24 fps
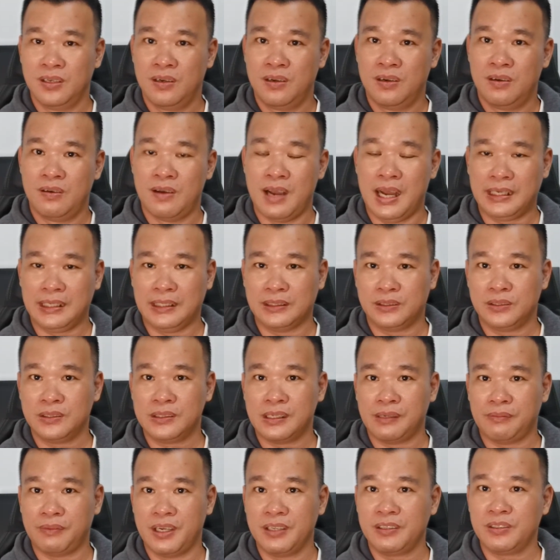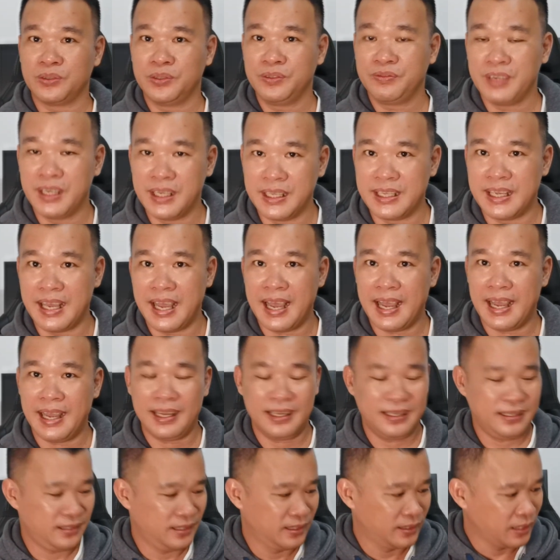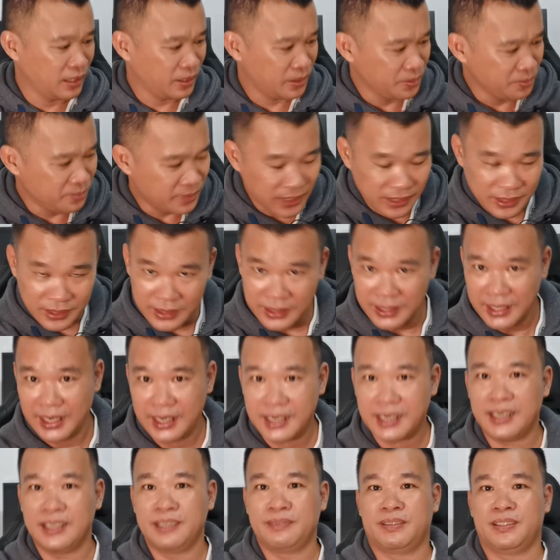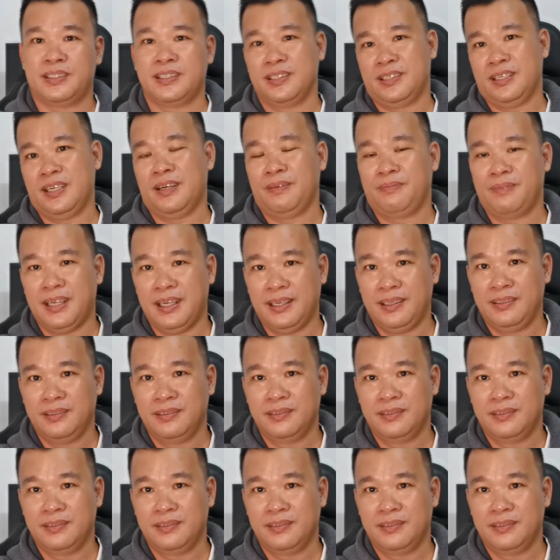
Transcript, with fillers: hoặc là số cặp ở tuổi về già người ta cũng rất dễ rơi vào trường hợp này